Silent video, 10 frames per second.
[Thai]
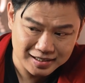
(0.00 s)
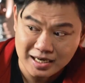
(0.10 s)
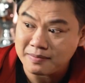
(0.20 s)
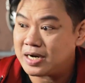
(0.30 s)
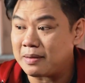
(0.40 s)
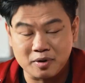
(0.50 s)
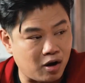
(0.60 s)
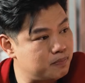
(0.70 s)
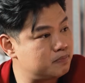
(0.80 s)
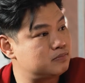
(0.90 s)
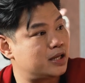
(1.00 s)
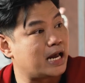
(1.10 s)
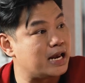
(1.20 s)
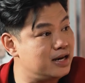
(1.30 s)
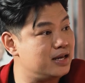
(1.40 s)
ทีมระดับท็อปใน
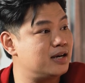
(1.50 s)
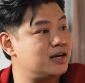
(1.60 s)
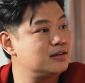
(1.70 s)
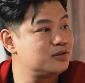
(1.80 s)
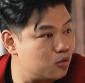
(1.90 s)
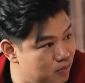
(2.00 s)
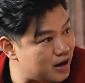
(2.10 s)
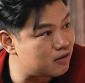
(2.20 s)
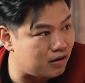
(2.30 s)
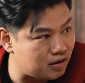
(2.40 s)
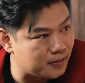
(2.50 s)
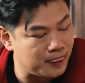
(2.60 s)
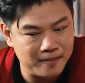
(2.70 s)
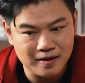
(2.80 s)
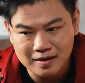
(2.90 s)
ไทยลีกอะทรูแบงคอก
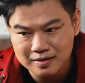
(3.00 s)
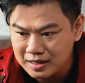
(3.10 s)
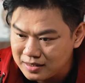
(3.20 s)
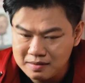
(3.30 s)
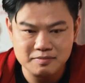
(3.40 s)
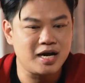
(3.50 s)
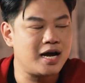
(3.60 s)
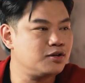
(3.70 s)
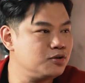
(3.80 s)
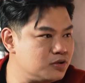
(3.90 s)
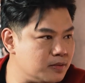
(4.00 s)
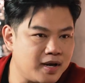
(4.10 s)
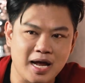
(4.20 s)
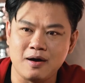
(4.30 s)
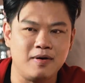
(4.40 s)
ติดทีมชาติชุดยูสิบเก้า